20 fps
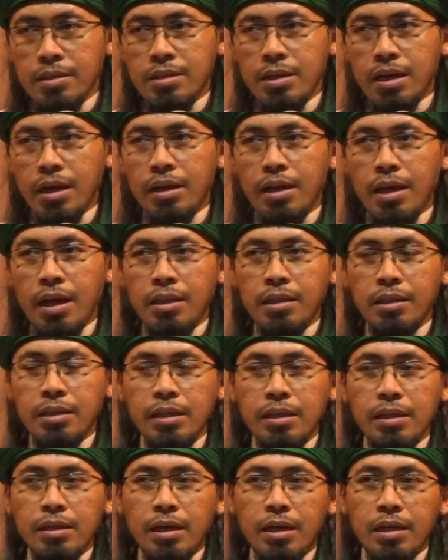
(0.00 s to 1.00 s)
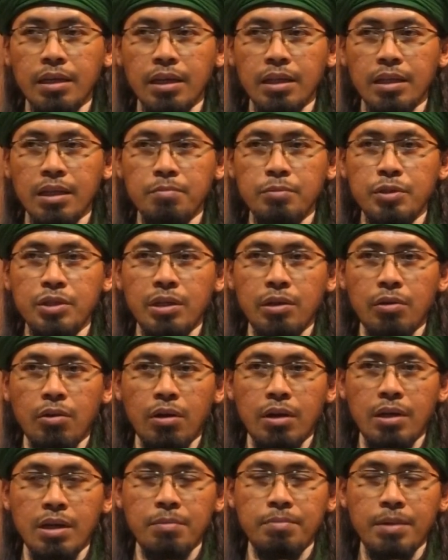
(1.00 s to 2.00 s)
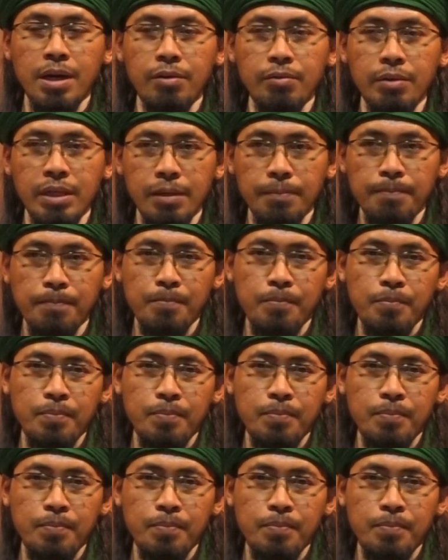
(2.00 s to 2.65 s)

Jangan anti dengan kitab sirah nabawi